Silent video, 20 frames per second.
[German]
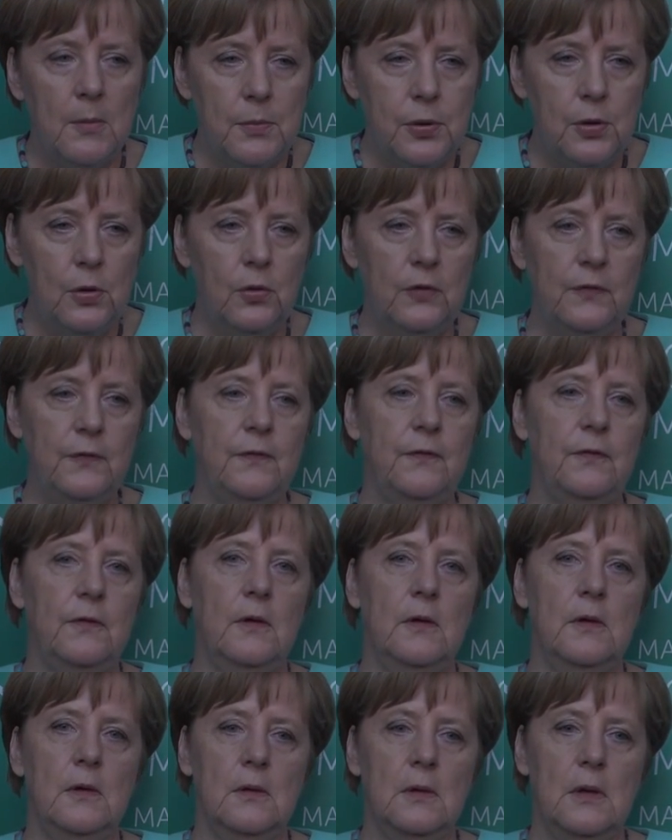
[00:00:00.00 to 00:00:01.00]
plus
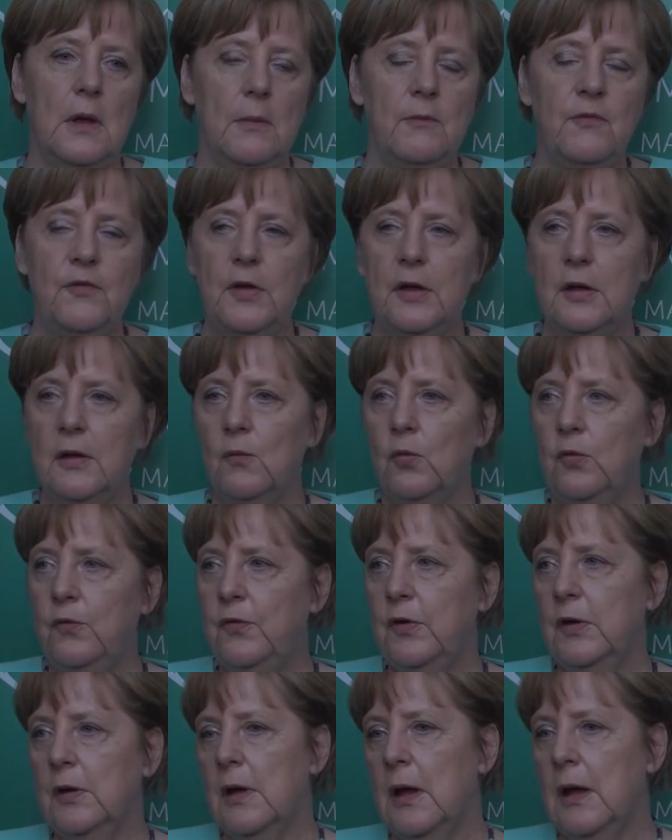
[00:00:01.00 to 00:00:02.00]
äh, Kampf gegen
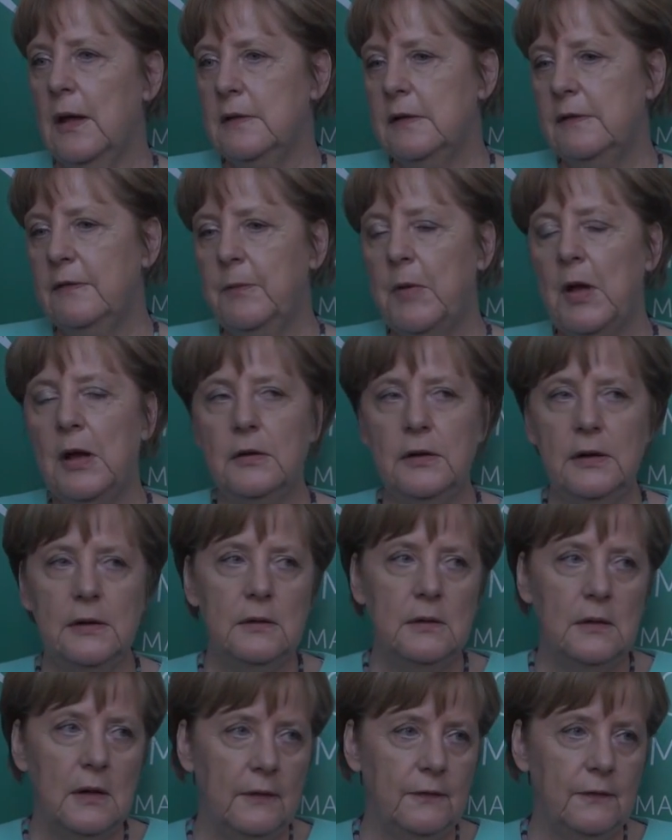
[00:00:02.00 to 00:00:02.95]
unfaire Handelspraktiken.